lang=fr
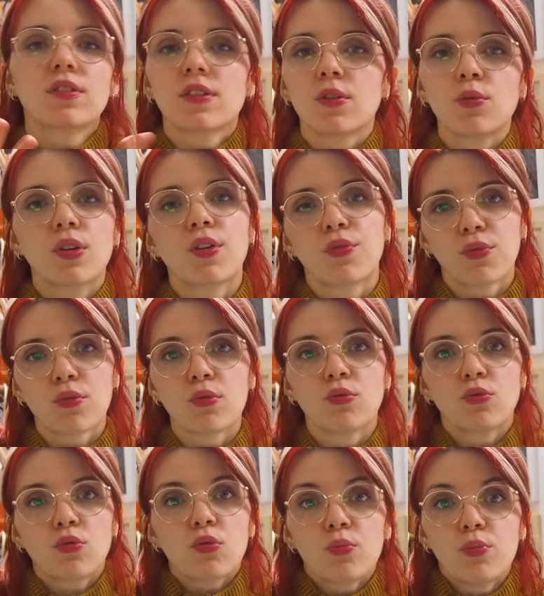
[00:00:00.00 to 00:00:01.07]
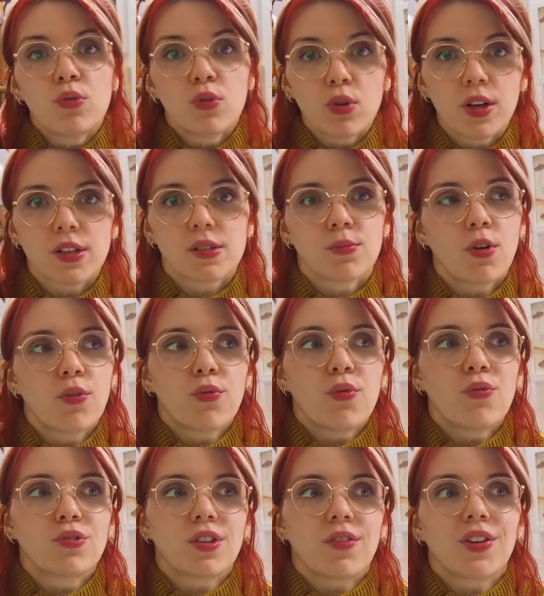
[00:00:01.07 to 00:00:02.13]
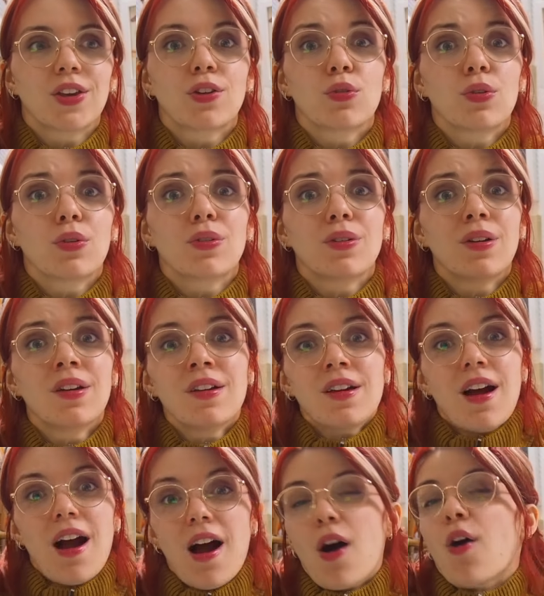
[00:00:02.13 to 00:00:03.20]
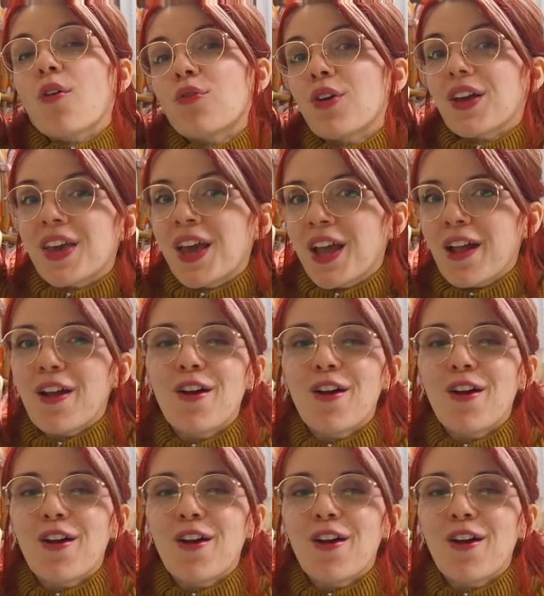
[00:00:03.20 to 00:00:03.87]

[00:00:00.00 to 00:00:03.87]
c'est eux qui font tout le boulot quasiment. Vous, vous n'avez que envoyer